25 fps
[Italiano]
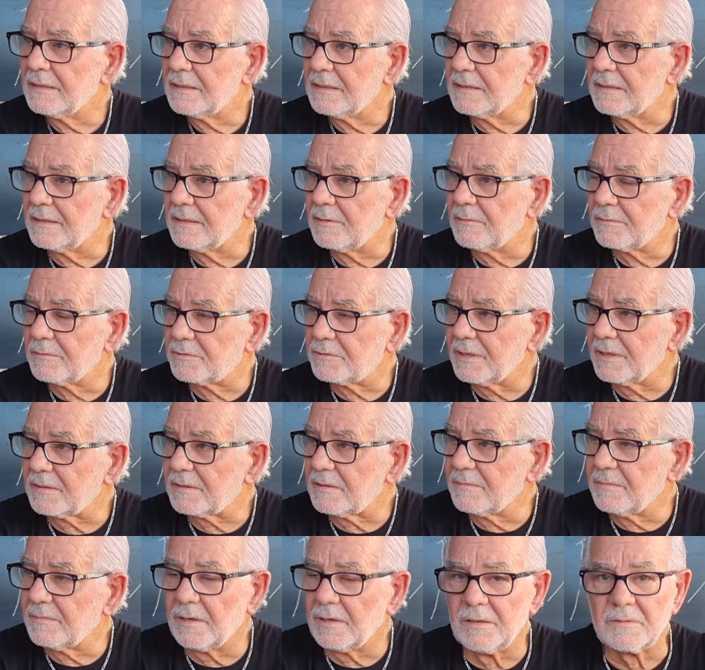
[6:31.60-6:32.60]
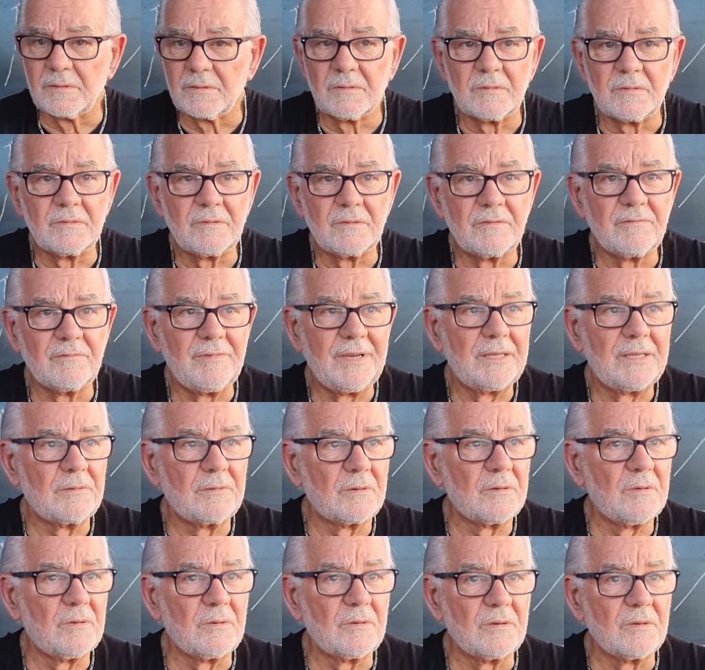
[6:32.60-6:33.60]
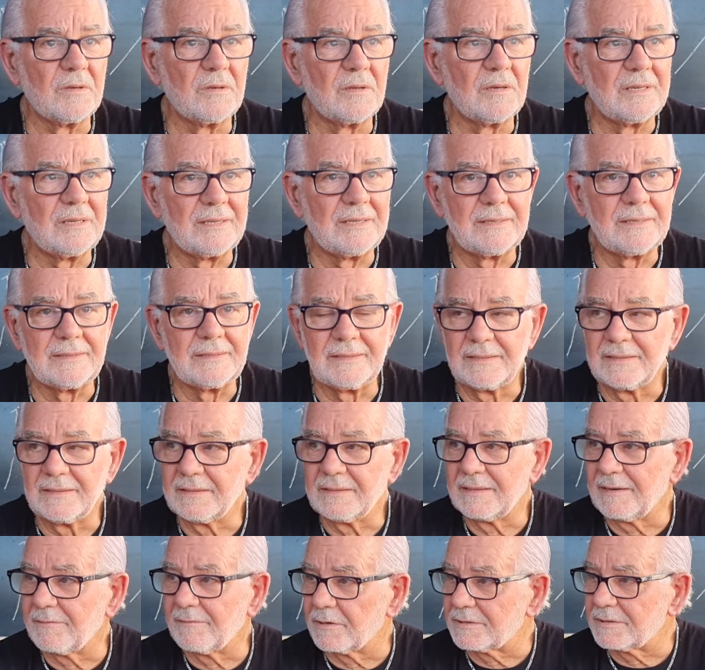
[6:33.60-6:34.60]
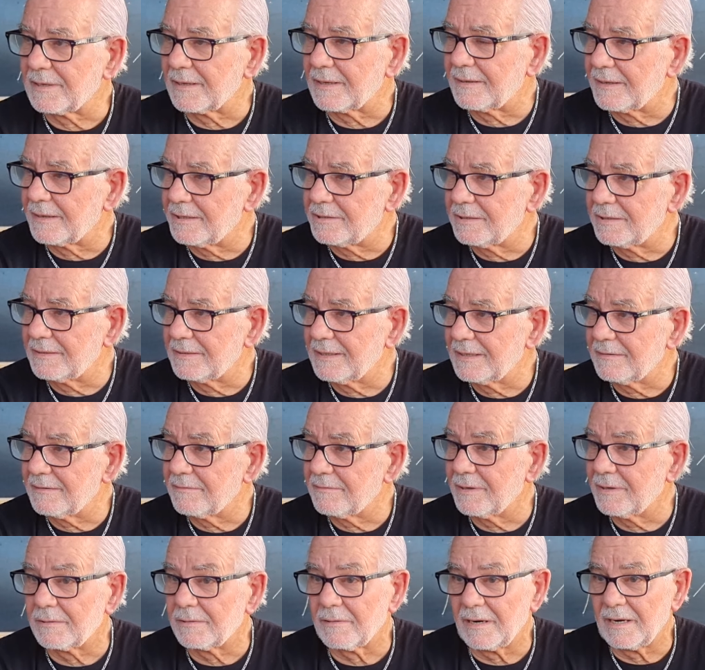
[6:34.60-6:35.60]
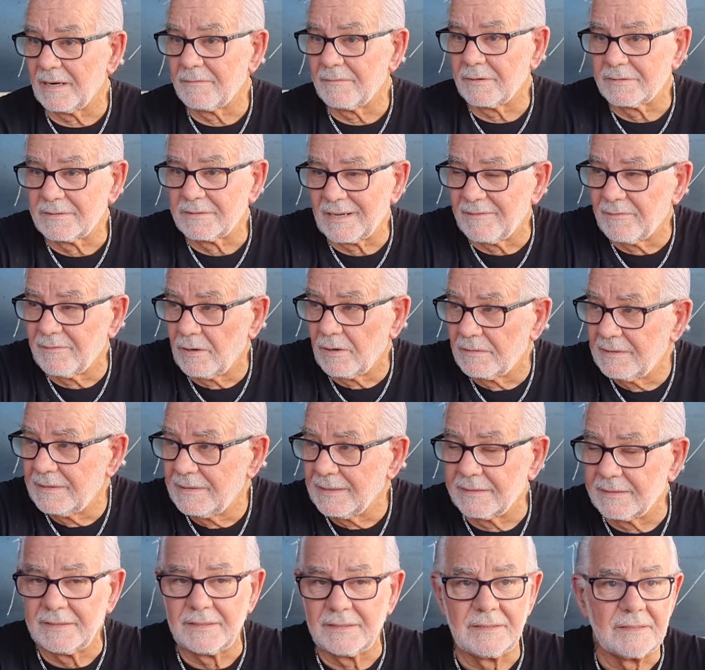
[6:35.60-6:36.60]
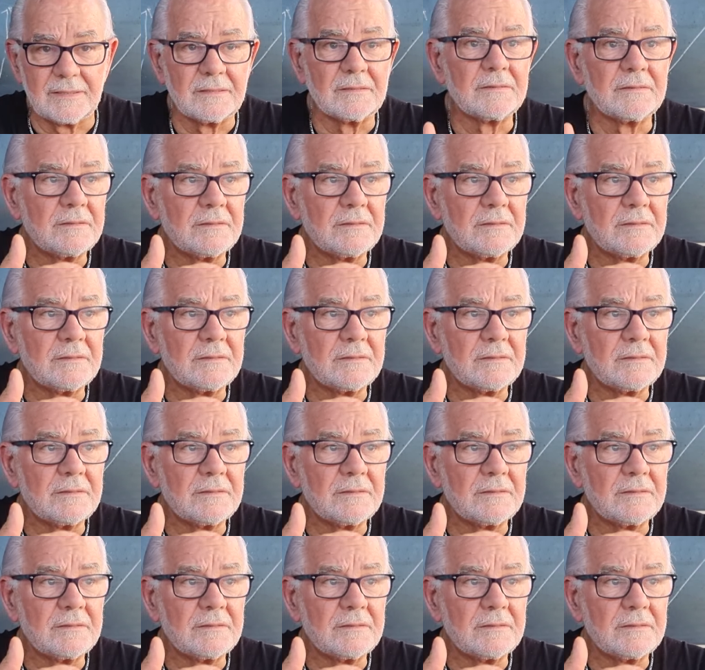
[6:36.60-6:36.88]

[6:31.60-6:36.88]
eh, in un certo modo, vedono eh, la vostra crescita, vedono la vostra voglia di,